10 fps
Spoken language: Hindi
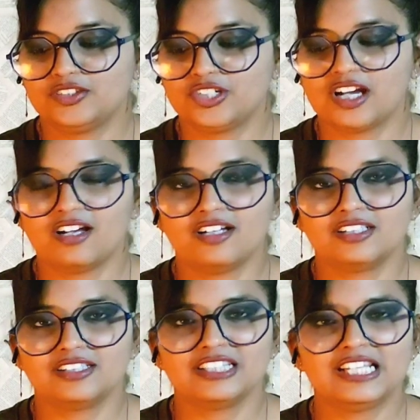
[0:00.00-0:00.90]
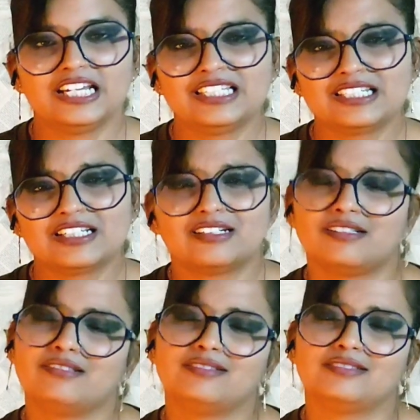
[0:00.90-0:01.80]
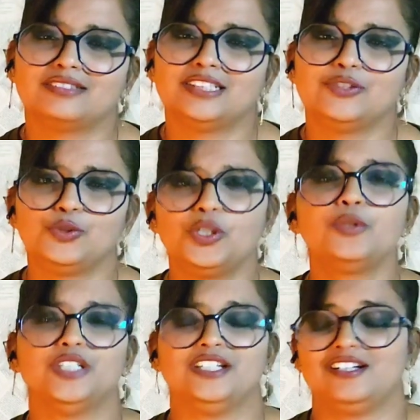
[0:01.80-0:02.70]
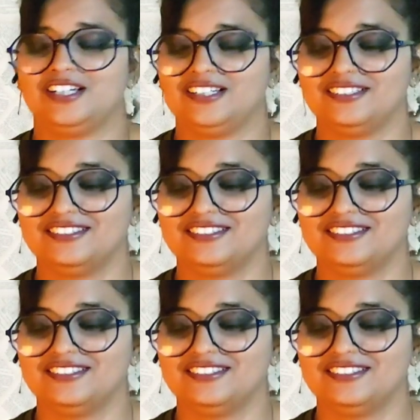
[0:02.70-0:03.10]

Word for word: शांत नेचर से जुड़ी हुई जगह